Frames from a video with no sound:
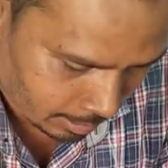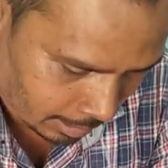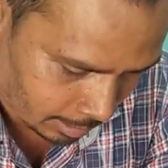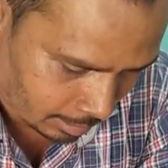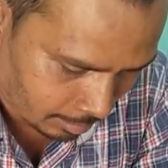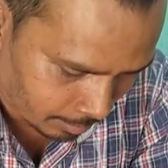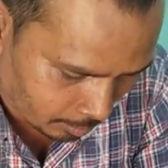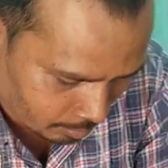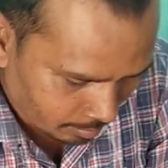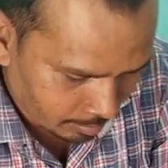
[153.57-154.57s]
और दिखाते
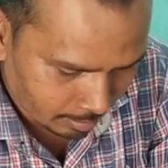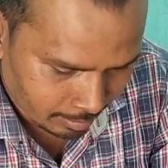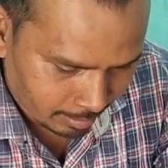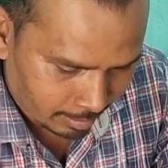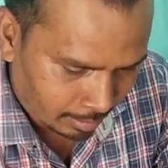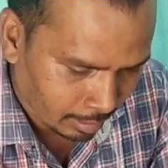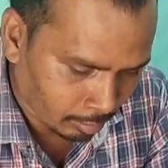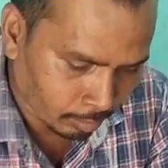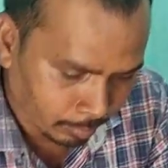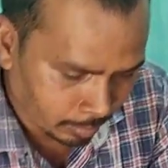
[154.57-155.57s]
हैं वीडियो में
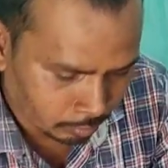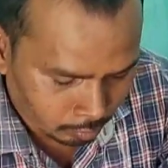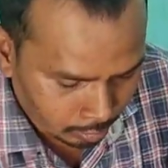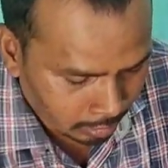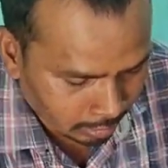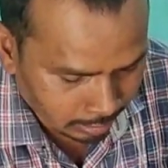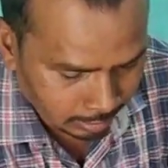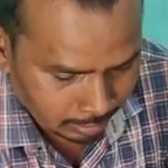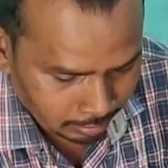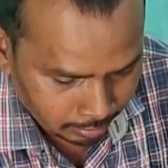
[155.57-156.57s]
भी ये तो इसको रख
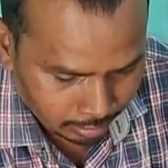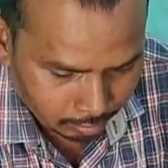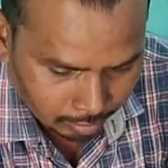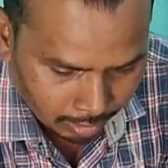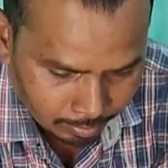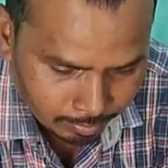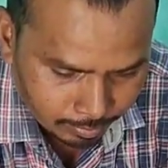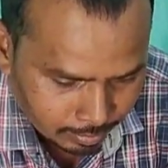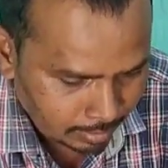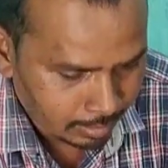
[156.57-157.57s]
देते हैं इसका तो
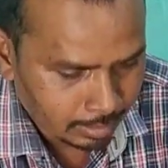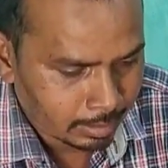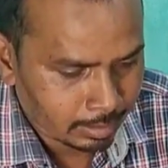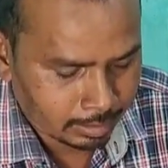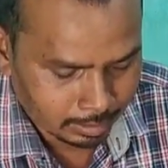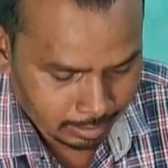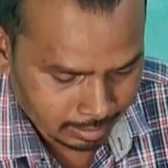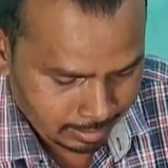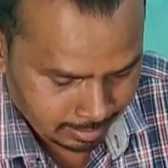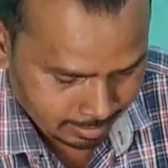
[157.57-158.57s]
काम
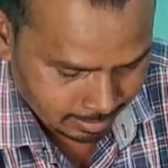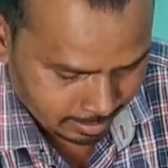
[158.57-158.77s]
नहीं है